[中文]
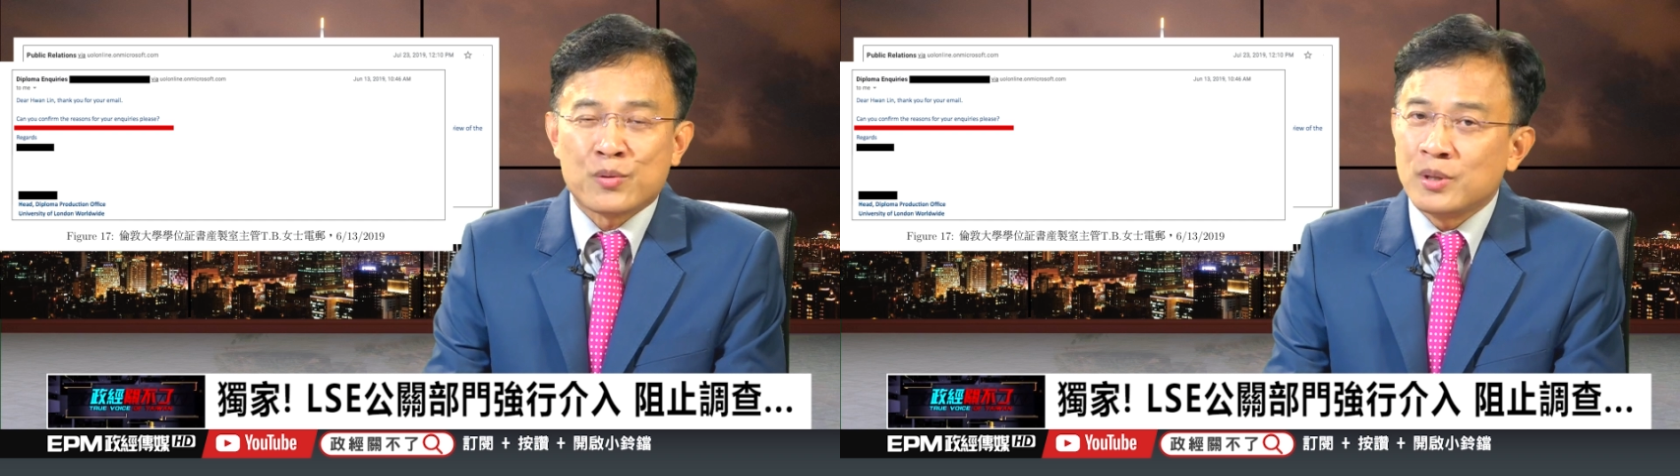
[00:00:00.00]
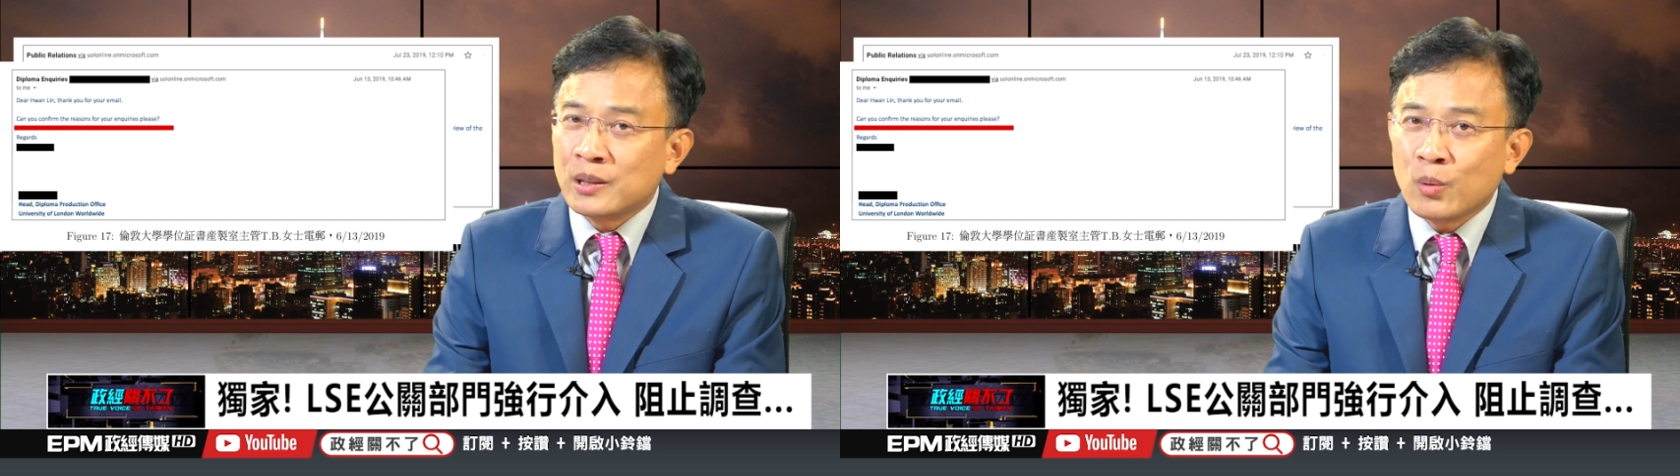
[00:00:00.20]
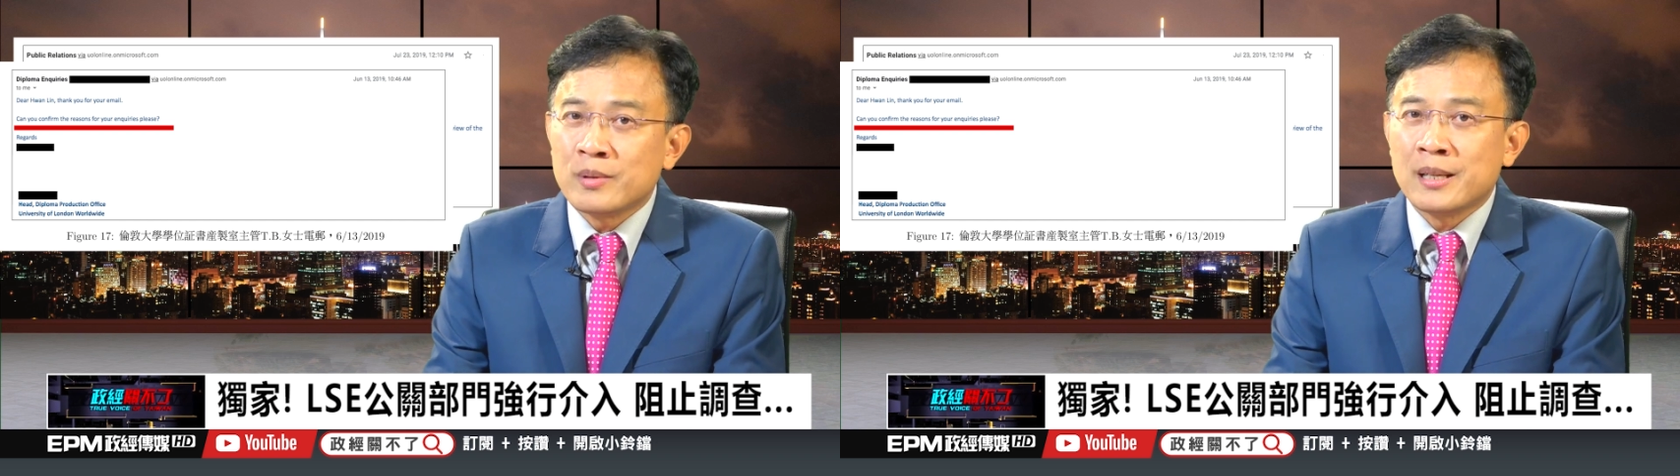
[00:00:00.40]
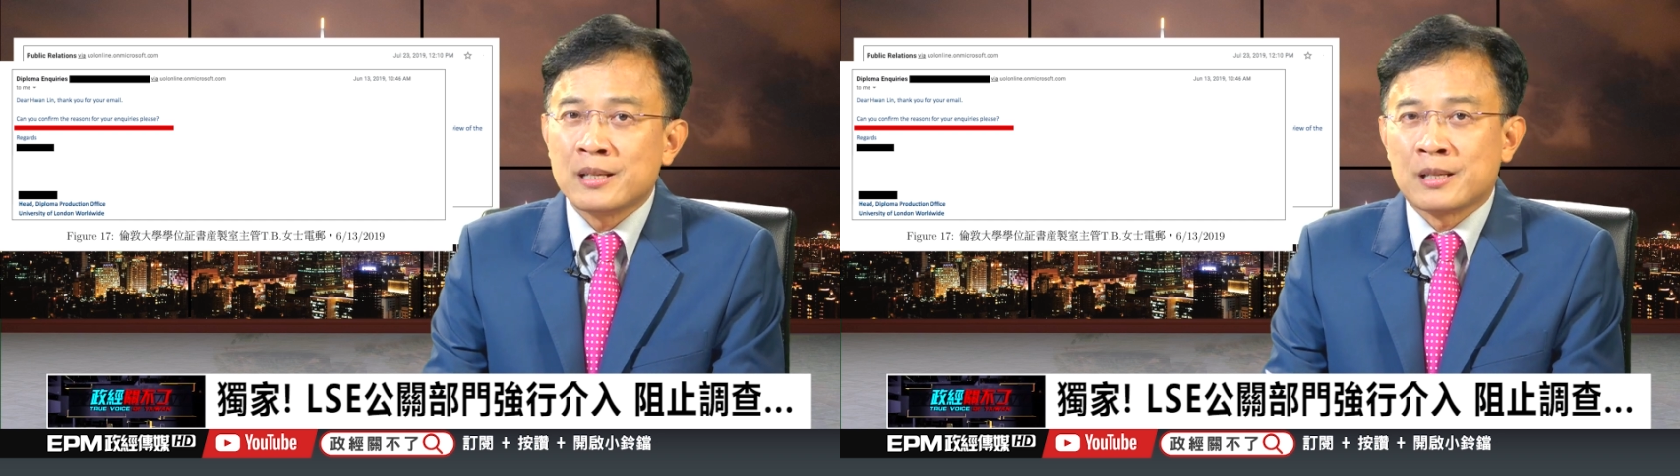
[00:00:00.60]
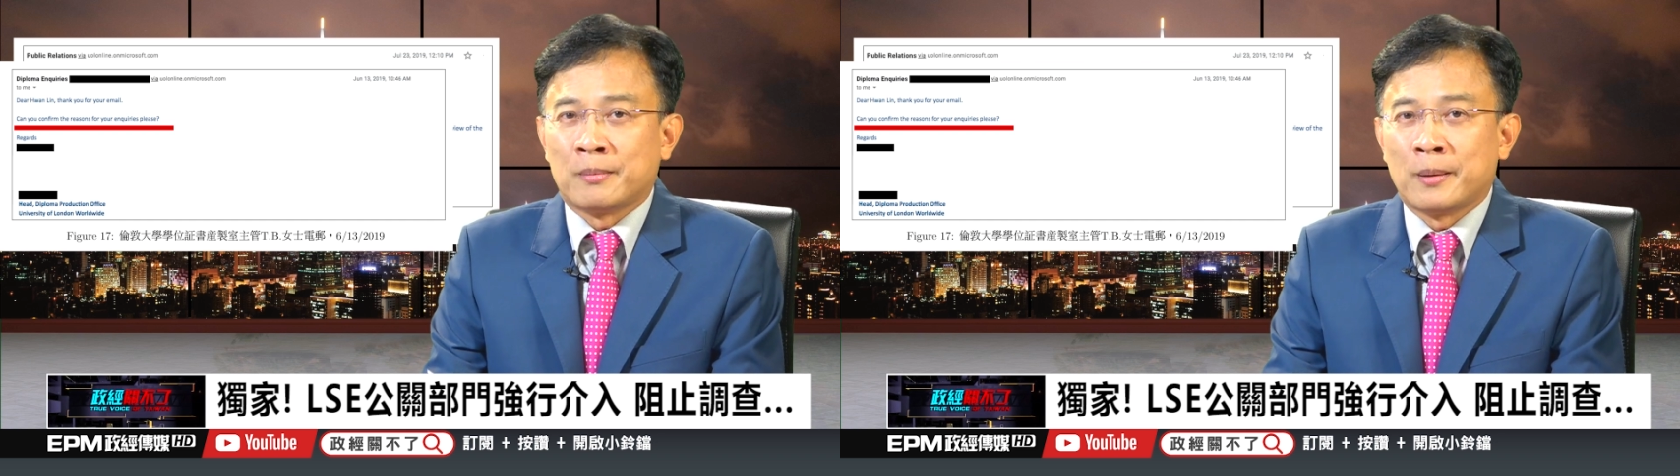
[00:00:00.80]
询的动机
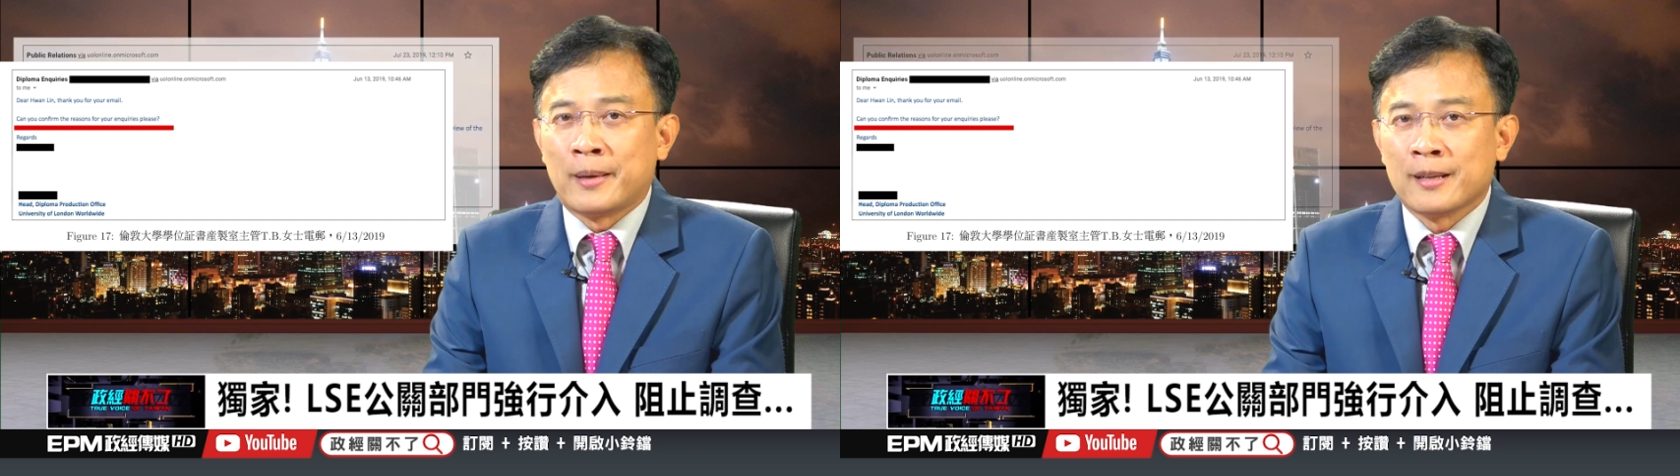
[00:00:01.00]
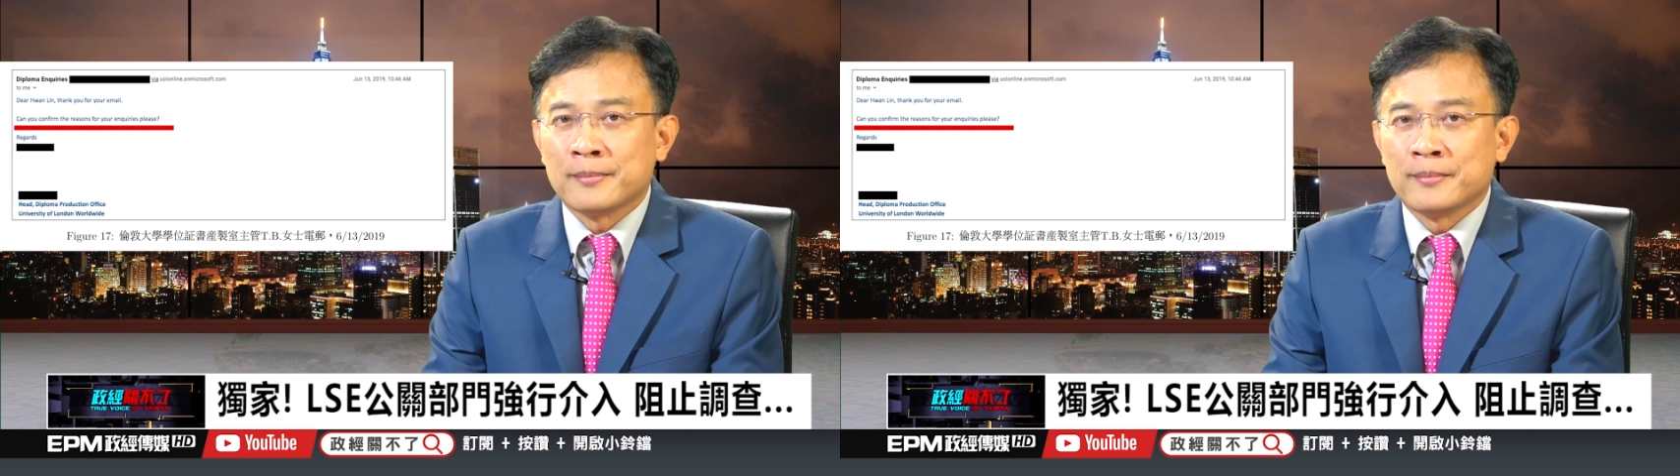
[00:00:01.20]
是什么吗？